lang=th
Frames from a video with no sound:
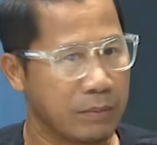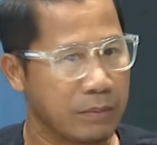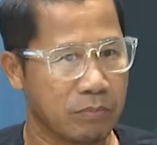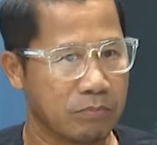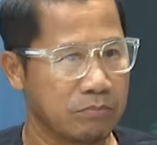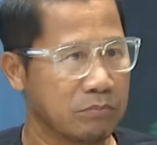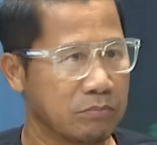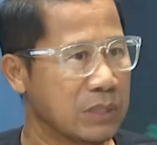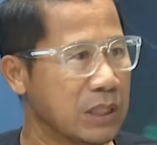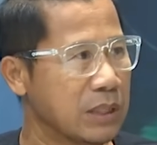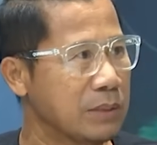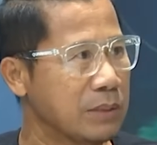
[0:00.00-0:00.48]

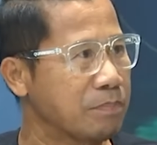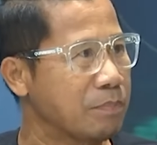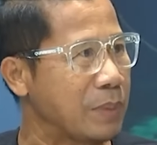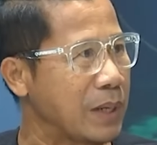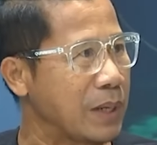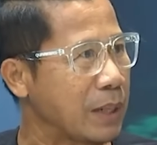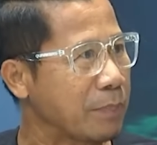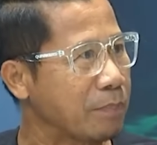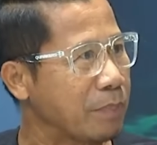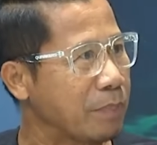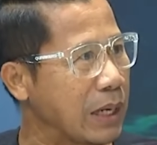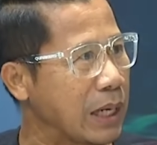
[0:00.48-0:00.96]
้อมยุทธเลิศ
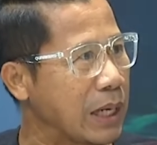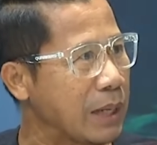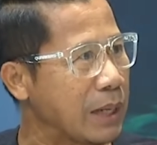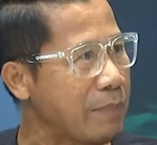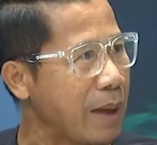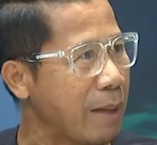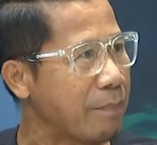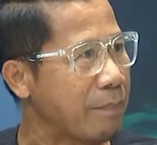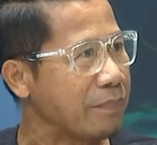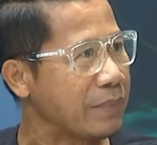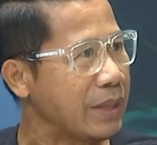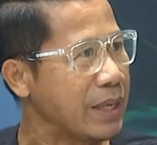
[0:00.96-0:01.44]
สิประภา
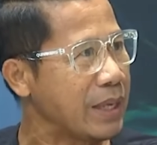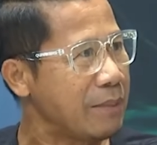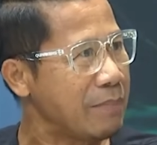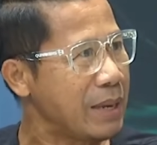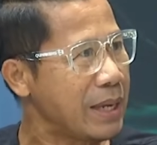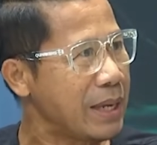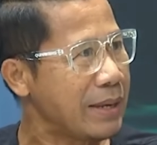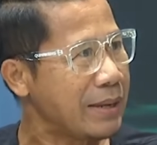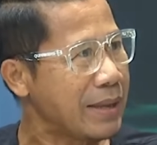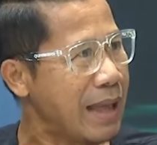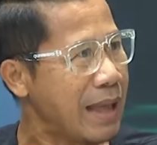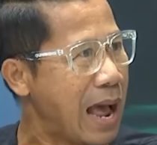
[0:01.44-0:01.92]
พผู้กำ
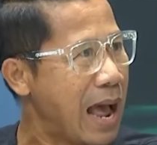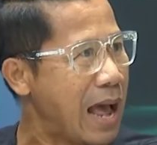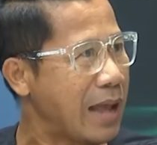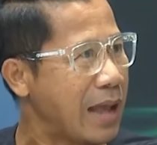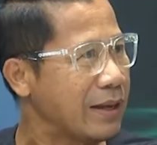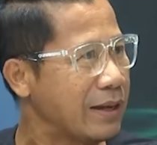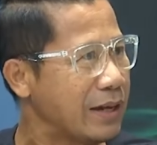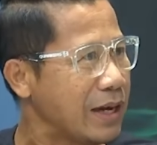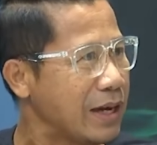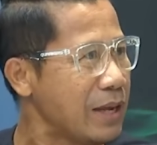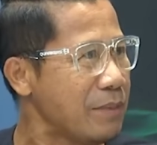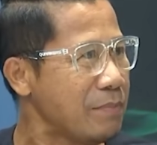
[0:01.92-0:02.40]
กับภาพย
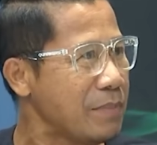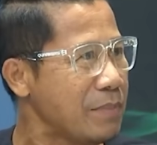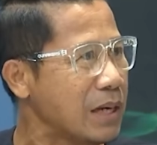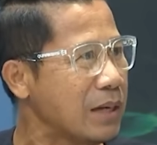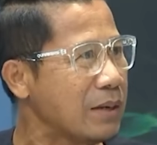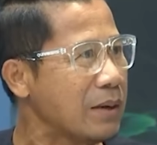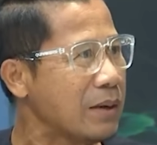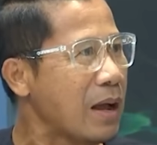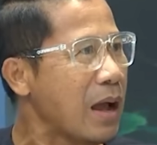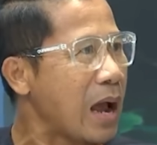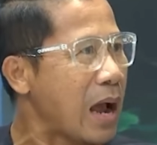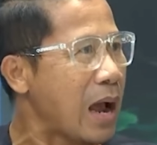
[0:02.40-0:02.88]
นตร์ชื่อดั
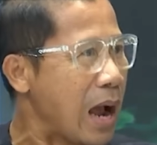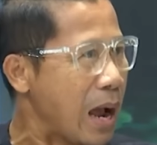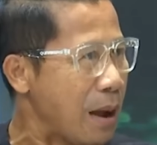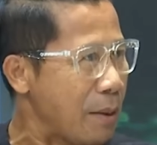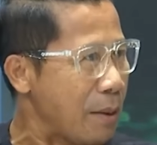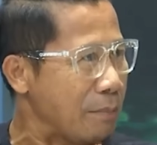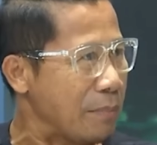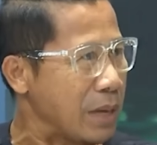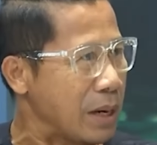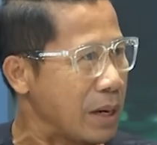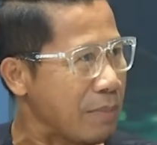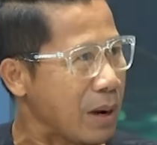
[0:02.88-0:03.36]
งกล่าวใน
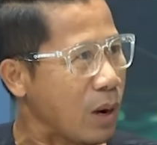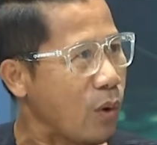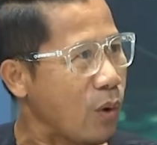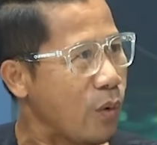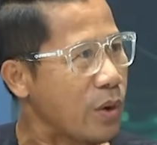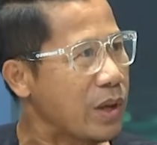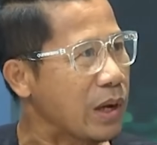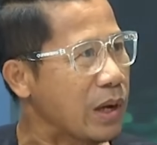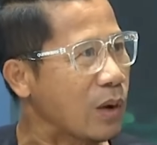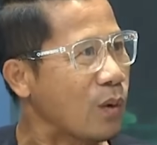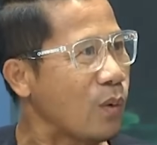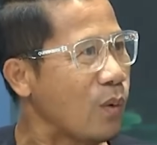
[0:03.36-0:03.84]
รายการ
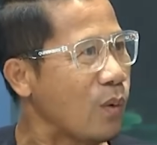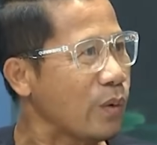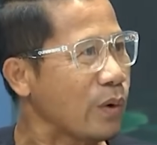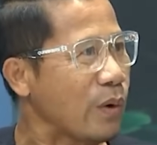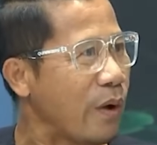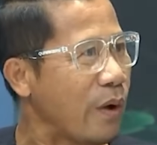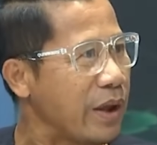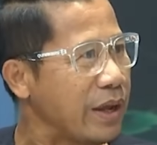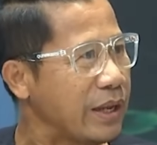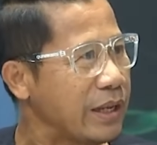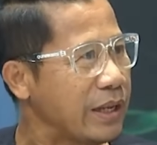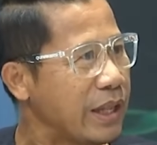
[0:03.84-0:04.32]
ท็อปนิวท
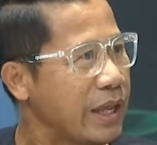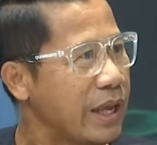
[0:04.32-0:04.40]
อล์ก